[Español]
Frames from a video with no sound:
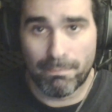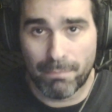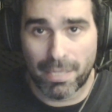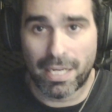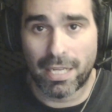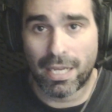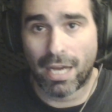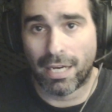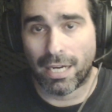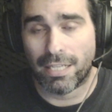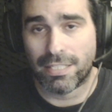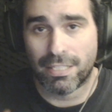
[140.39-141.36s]
mini
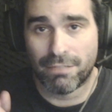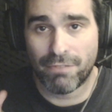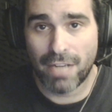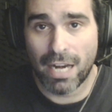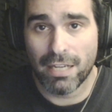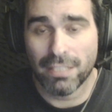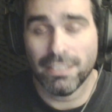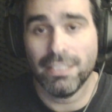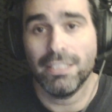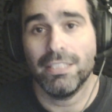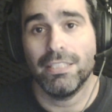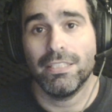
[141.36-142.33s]
análisis final
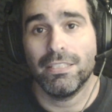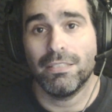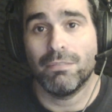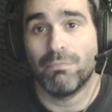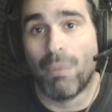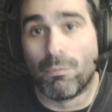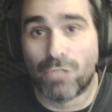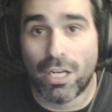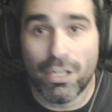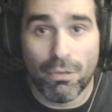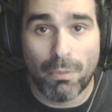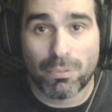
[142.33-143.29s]
Vamos al
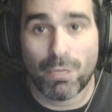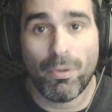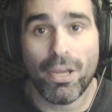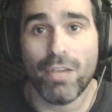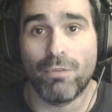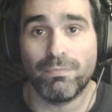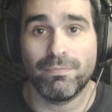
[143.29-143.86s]
lío, vamos a por ello.